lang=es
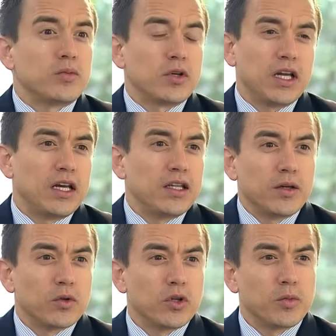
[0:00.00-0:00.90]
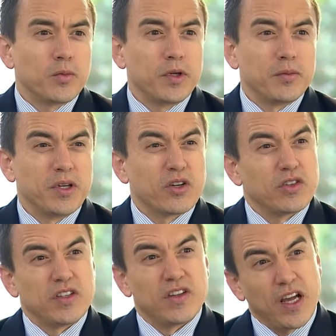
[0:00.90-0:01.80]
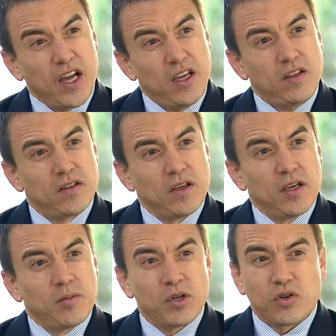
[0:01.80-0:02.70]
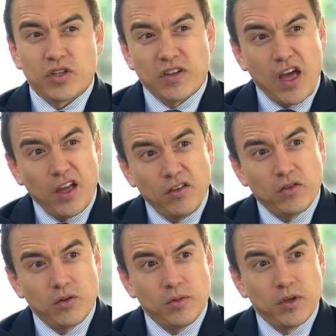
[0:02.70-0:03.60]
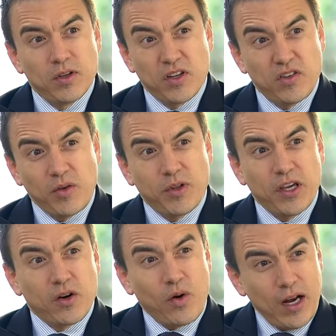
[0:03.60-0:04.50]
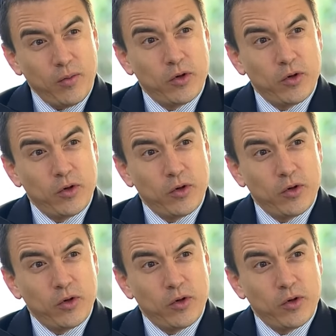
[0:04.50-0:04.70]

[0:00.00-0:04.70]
qué la gente votó por mí. Because he's nice, because he's handsome, there's something incredible.